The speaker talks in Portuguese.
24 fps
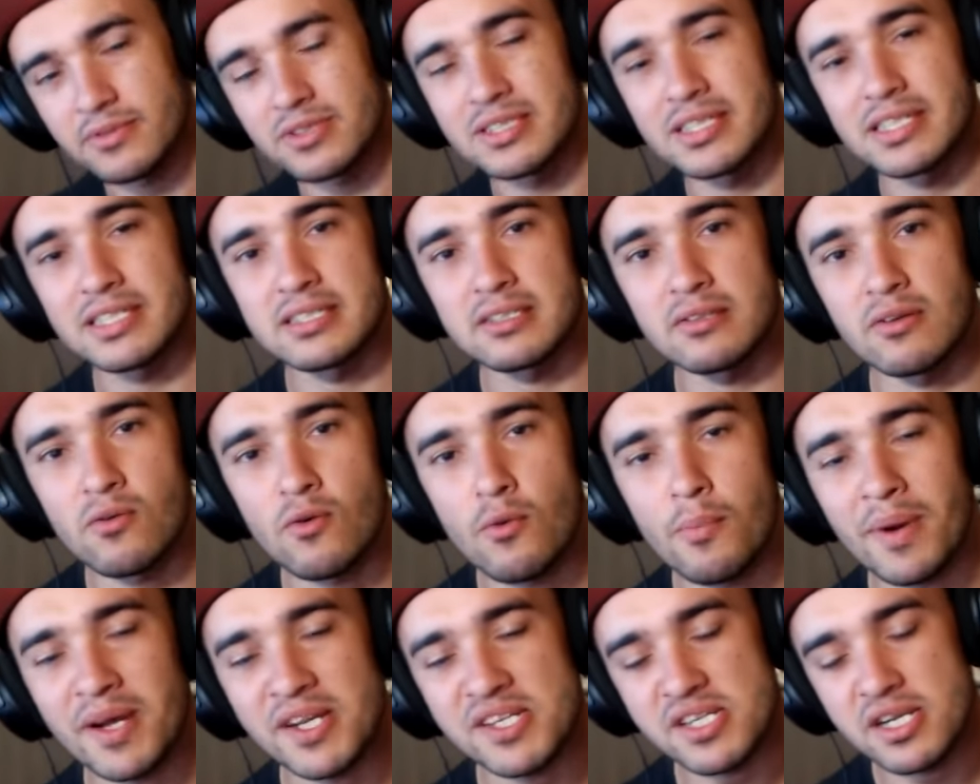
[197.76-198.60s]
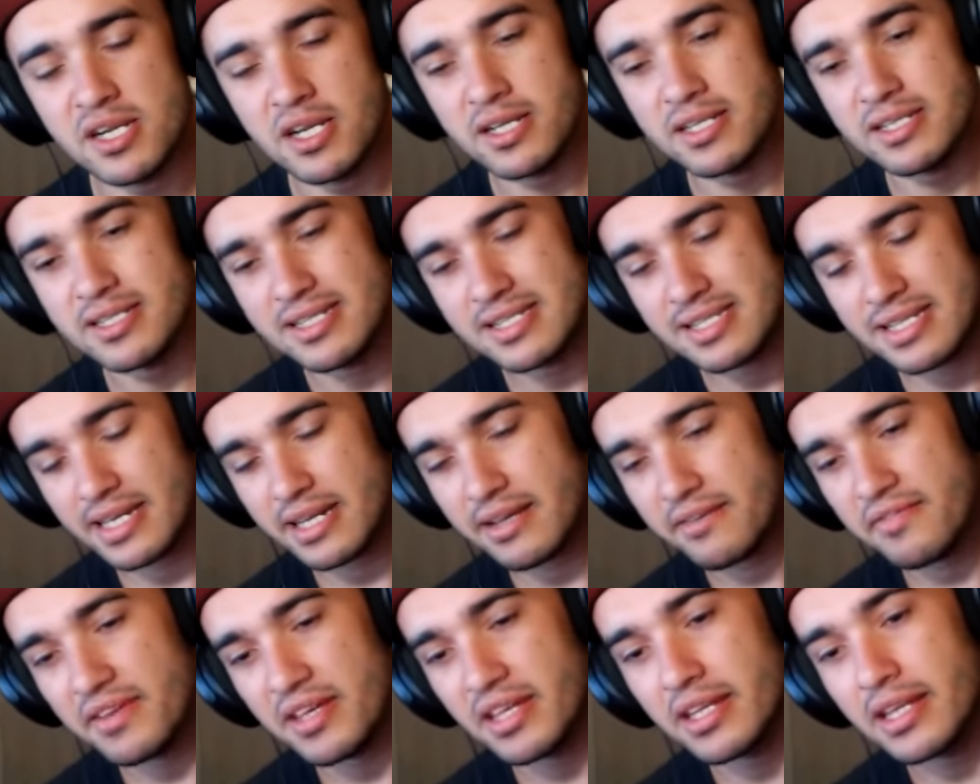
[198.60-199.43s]
que vocês estão compartilhando, se
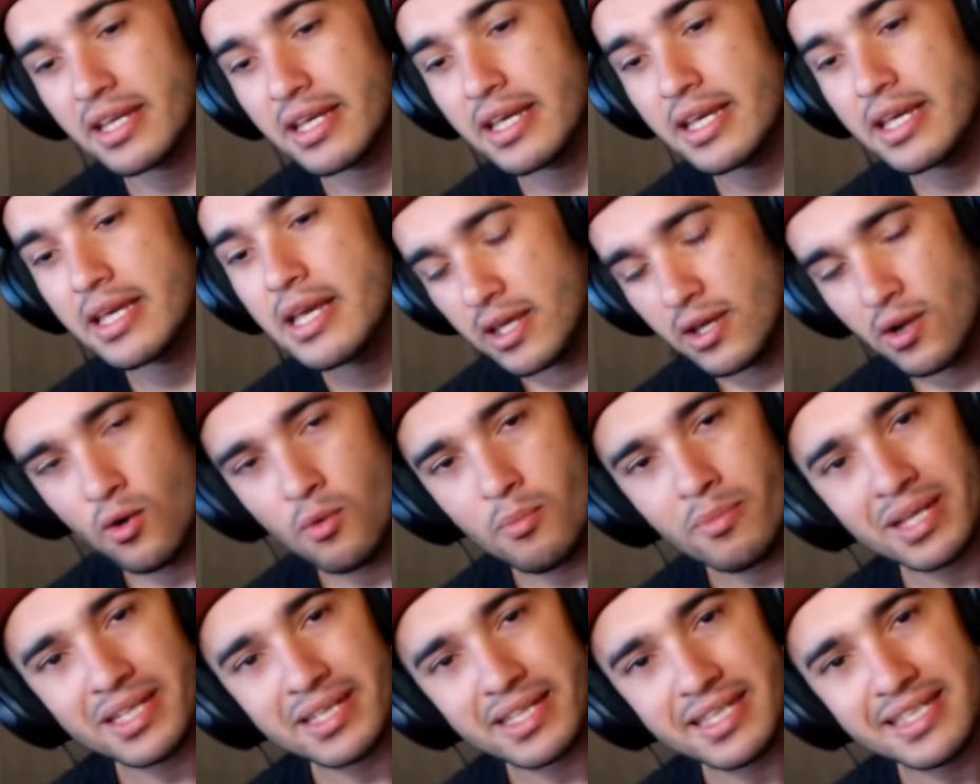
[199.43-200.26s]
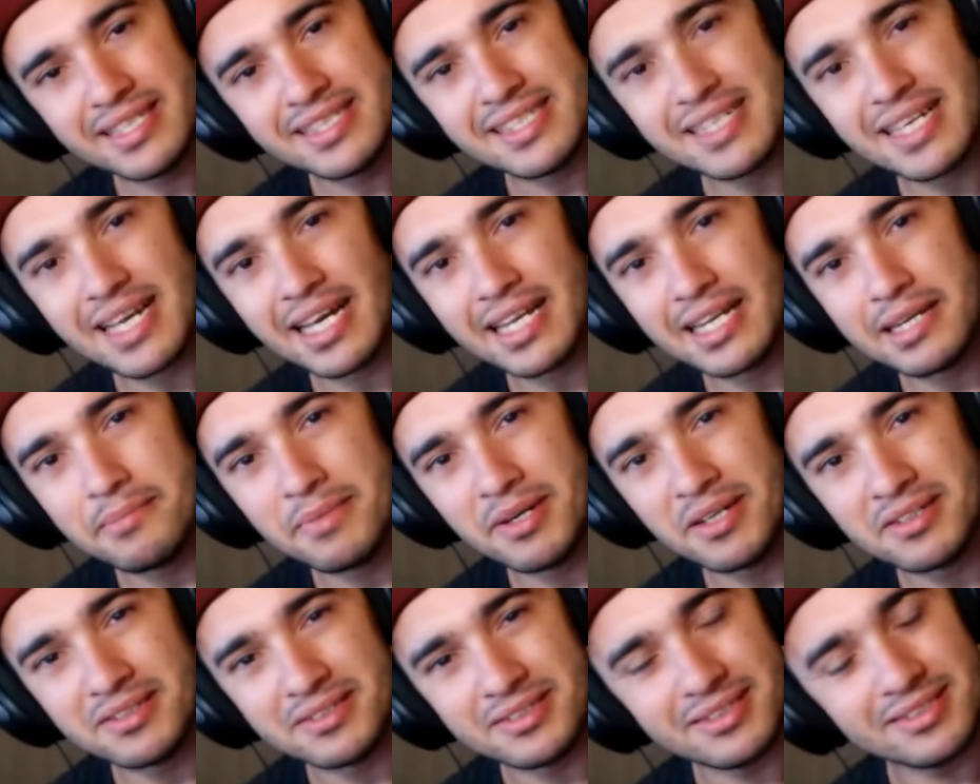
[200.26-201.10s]
inscrevendo aí. E rumo a 15k, né,
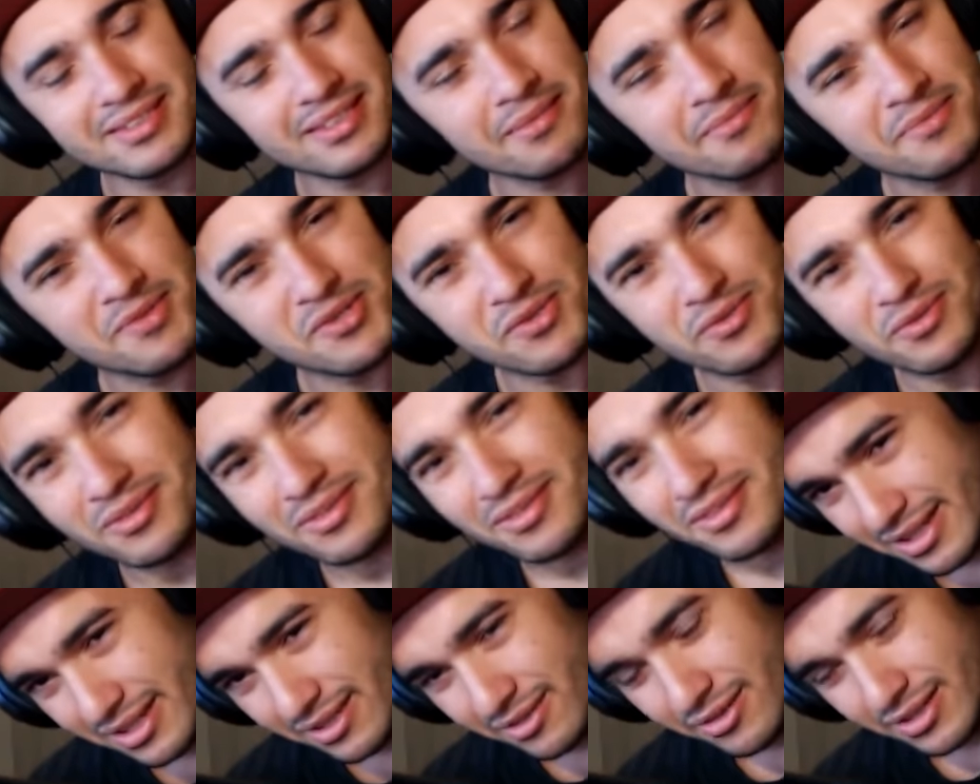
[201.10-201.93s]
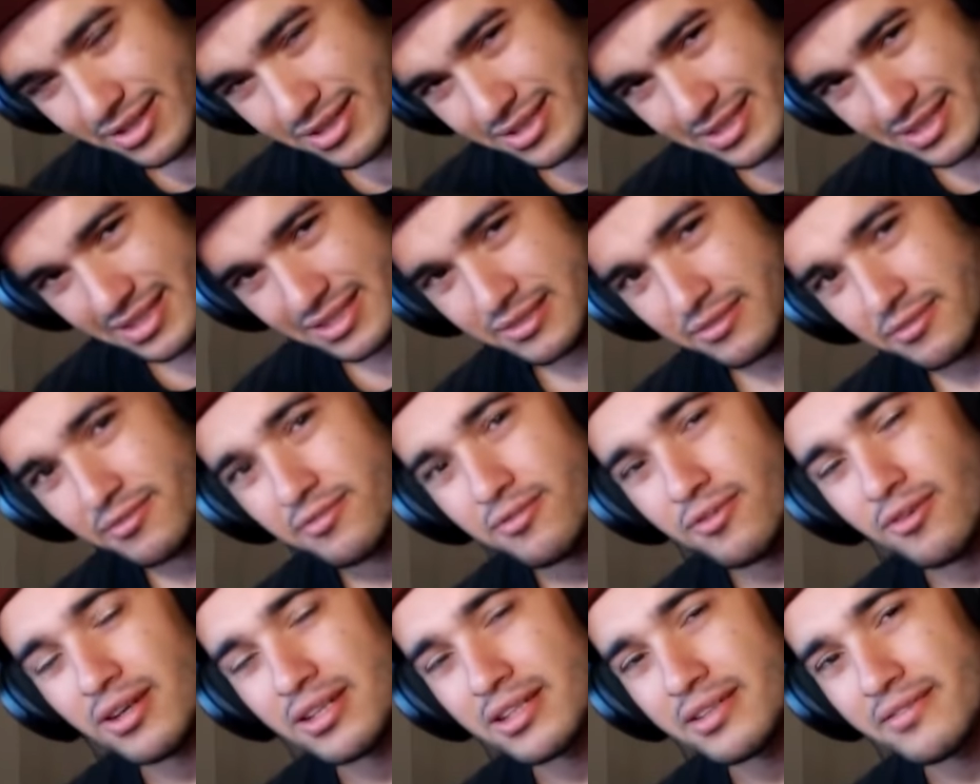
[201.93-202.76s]
mano? Tamo junto. É nóis, vocês são
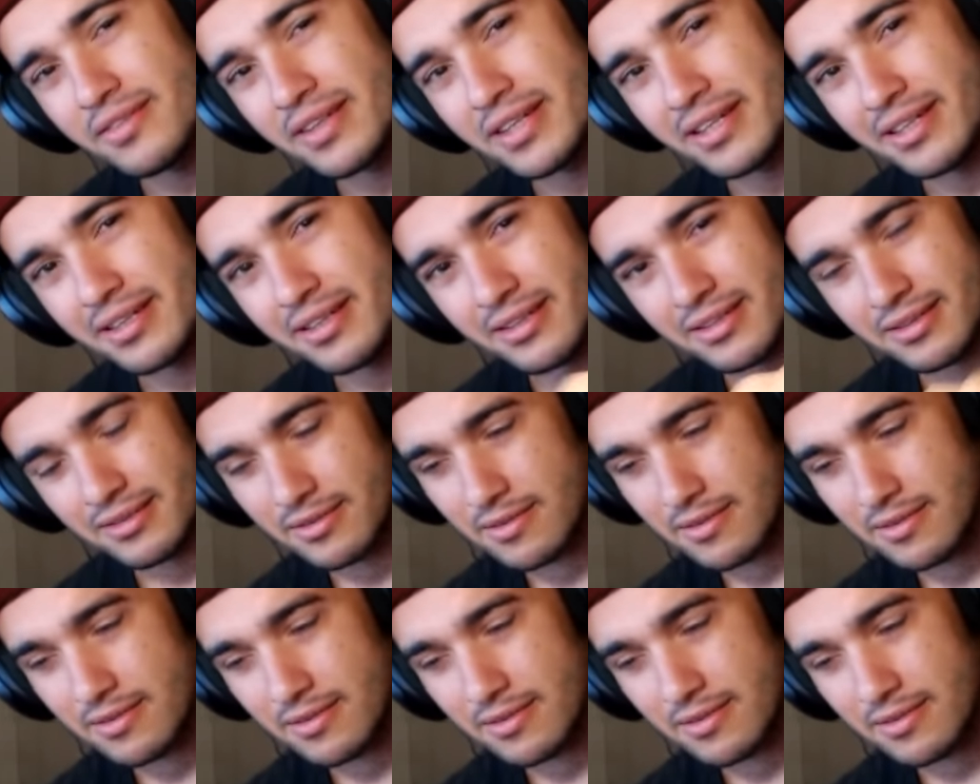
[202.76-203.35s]
foda, velho.